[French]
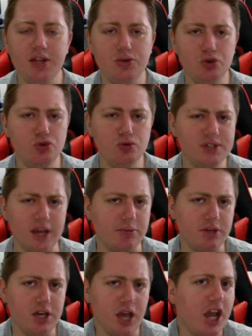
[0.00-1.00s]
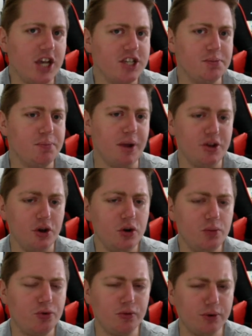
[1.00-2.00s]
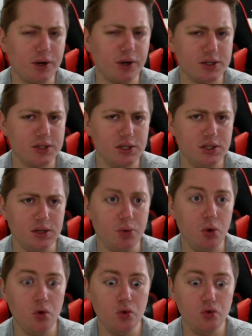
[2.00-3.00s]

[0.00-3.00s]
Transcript: de nos amis espagnols pour voir si c'est bon